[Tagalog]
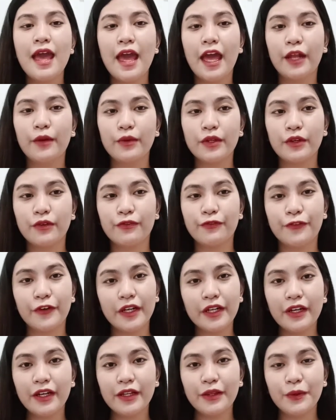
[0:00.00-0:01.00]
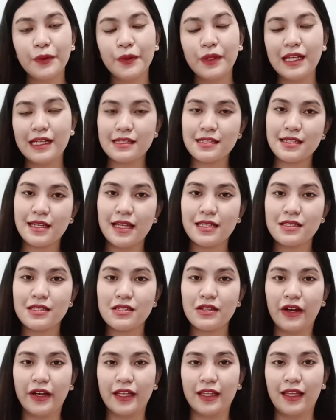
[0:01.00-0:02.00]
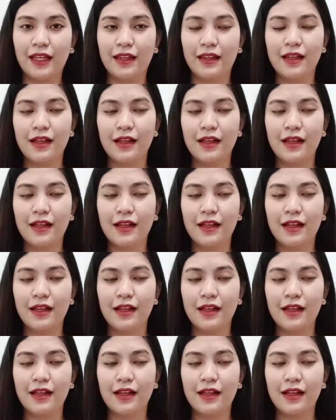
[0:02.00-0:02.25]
And without further ado, let's get started.